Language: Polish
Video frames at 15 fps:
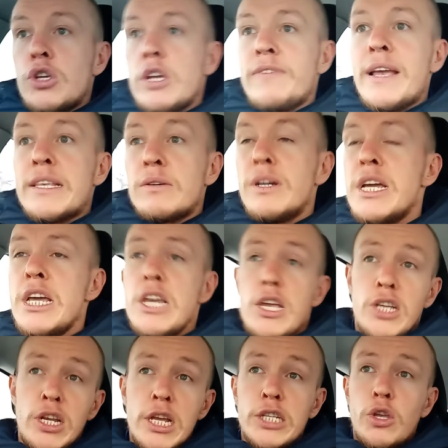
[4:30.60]
niech wiedzą,
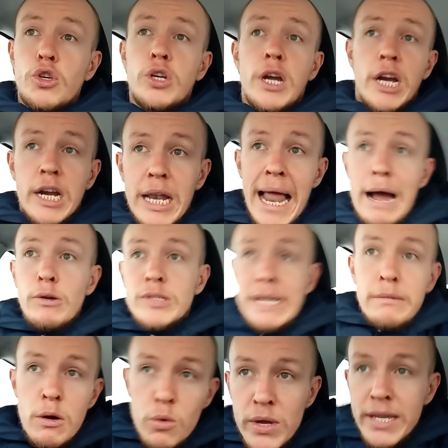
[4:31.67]
jeżeli ktoś chlał
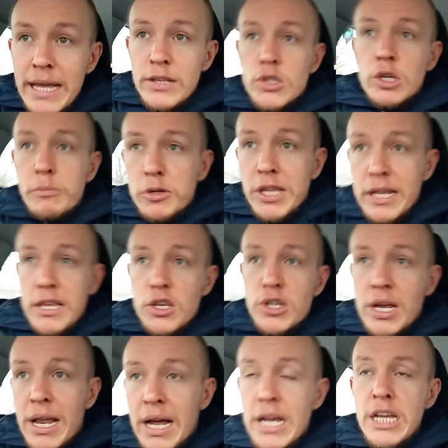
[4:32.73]
cały weekend, sobota,
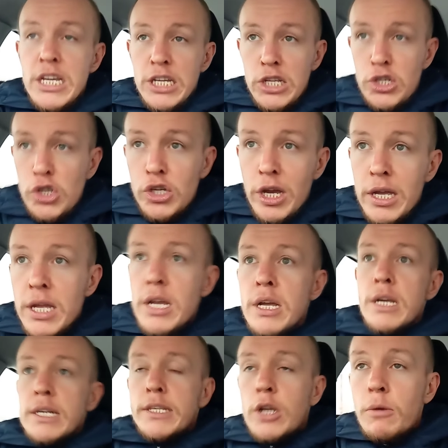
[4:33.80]
niedziela i dzisiaj
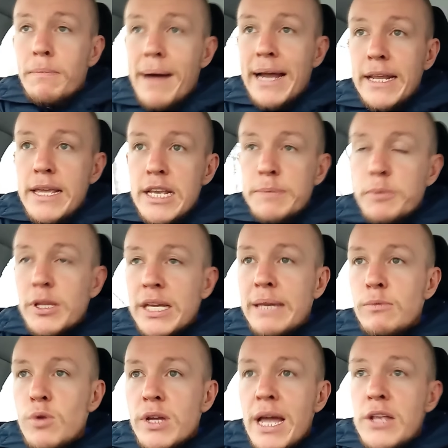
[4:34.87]
zrąbany jest po
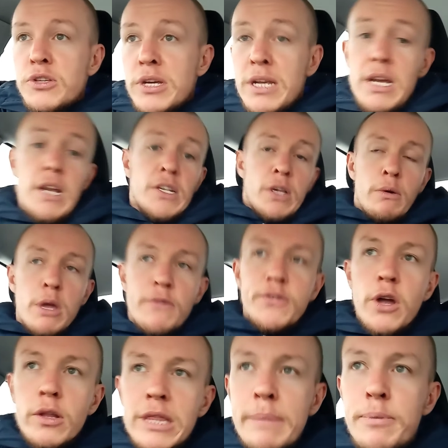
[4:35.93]
takim weekendzie, so you've
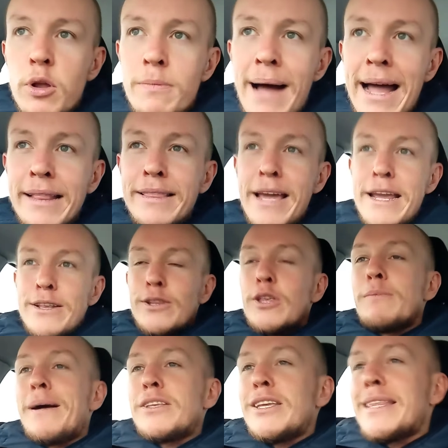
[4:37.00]
got the Blue Monday, no to
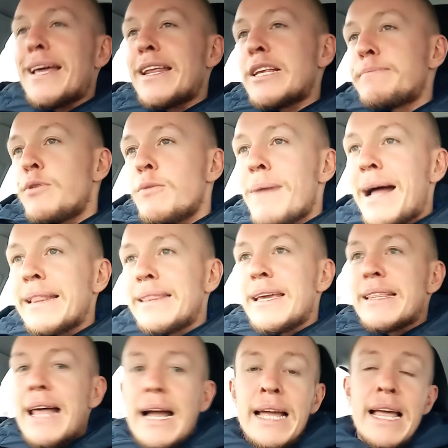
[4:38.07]
macie teraz Blue Monday,
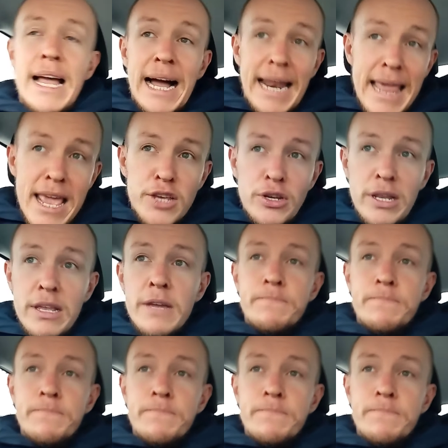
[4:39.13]
tak? Ale jeżeli